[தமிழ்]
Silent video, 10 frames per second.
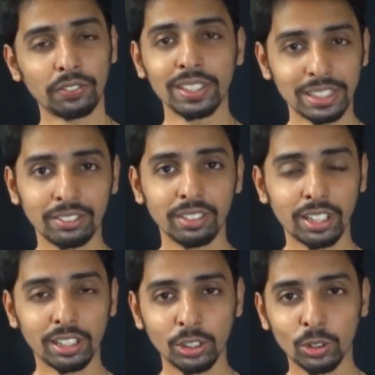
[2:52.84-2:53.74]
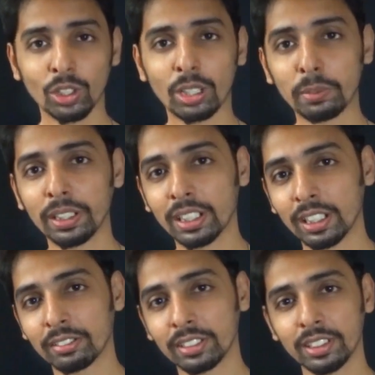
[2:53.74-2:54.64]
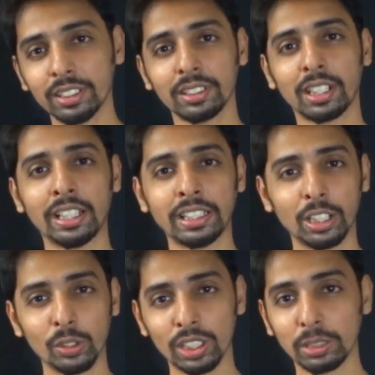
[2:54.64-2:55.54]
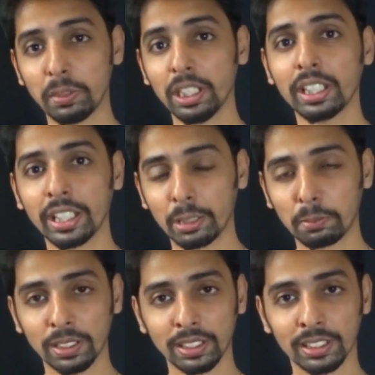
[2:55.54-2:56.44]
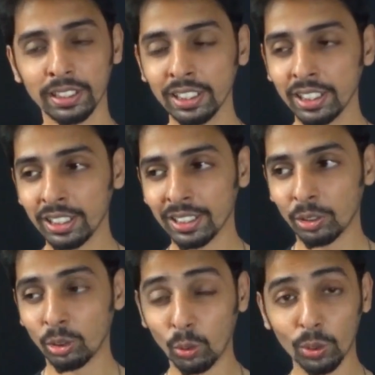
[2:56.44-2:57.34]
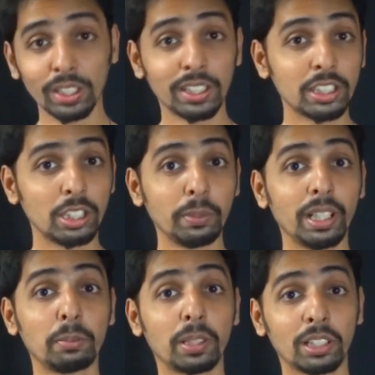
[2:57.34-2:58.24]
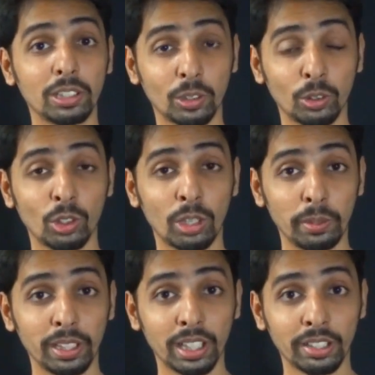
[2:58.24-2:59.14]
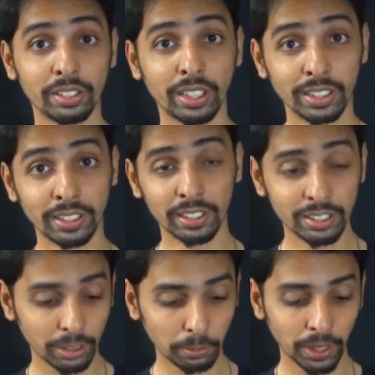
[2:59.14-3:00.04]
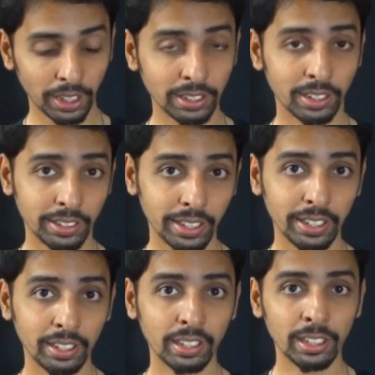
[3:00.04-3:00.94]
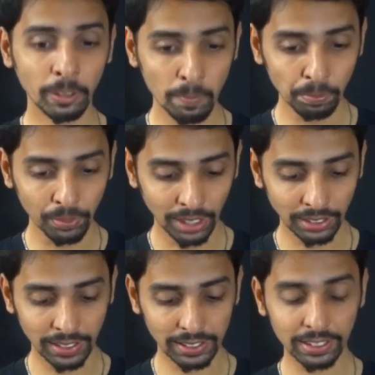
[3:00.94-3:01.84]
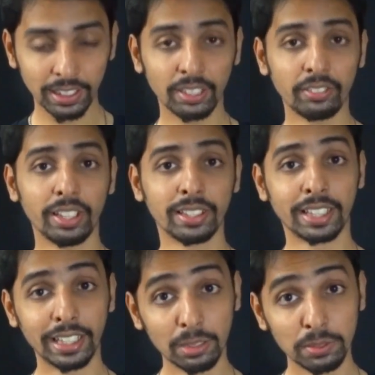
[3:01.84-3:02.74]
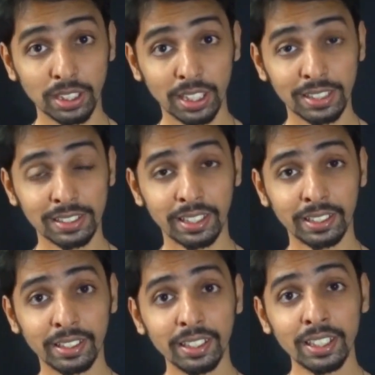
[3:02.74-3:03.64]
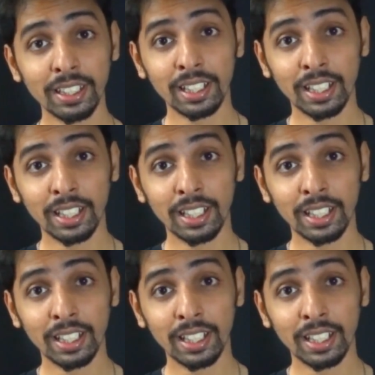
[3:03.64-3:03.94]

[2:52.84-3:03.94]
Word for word: சர்ஃபேஸ் லெவலில் கற்றுக்கிட்டோம் அப்படின்னா வந்து அந்த அளவுக்கு அது மீனிங்கை ஏற்படுத்தாது ஒவ்வொரு டெஸ்ட்டையுமே நம்ம கற்றுக்கணும் அப்படின்னா வந்து அந்த டெஸ்ட்டுக்கு பின்னாடி இந்த தேரி இருக்குது அந்த டெஸ்ட்டில் இருக்க வேரியஸ் ஐட்டம்ஸ் என்னென்ன செய்யுது